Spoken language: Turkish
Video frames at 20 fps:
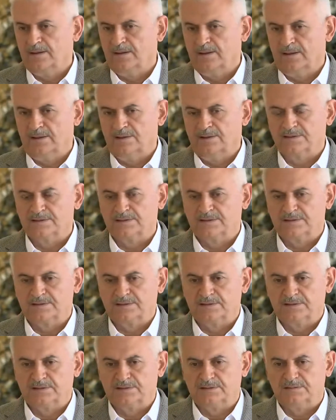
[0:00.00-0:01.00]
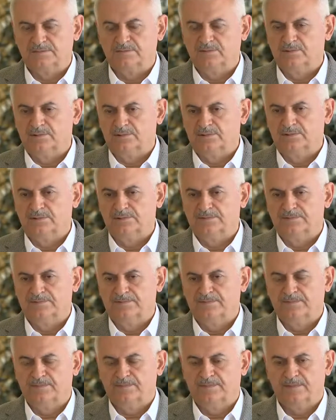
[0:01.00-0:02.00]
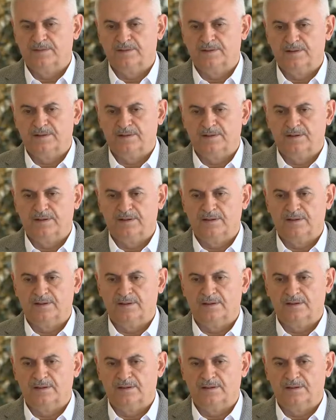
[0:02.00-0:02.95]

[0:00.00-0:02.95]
Ayrıca seçim günü e,